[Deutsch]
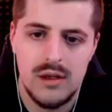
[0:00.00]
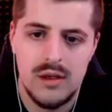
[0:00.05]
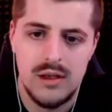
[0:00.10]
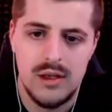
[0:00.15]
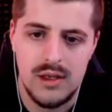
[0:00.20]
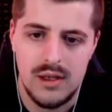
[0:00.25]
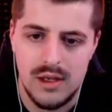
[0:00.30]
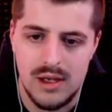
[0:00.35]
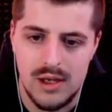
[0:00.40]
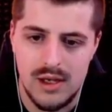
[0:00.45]

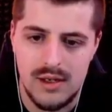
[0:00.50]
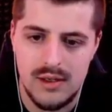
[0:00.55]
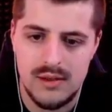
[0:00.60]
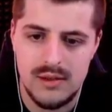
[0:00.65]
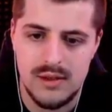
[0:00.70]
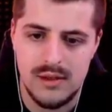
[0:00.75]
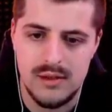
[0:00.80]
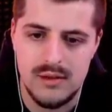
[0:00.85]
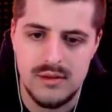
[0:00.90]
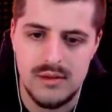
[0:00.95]
Ja,
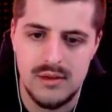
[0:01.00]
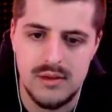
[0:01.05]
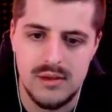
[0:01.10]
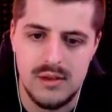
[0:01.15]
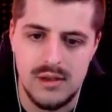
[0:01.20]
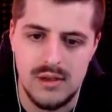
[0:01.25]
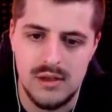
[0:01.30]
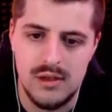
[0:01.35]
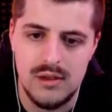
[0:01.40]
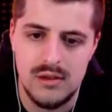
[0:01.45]

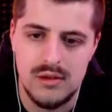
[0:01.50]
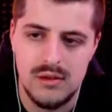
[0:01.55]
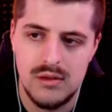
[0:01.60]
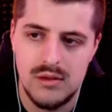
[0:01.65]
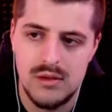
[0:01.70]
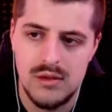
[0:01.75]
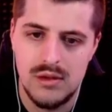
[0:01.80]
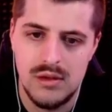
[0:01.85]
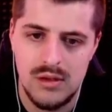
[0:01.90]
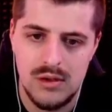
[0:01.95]
tatsächlich.
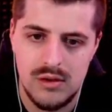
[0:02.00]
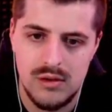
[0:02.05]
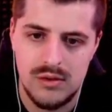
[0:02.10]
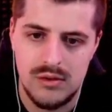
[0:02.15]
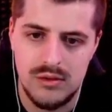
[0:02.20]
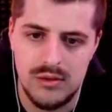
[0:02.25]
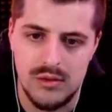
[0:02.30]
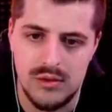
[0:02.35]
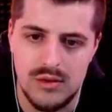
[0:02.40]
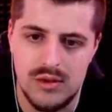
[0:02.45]

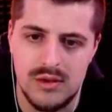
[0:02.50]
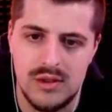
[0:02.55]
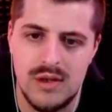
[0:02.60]
So, fünf, das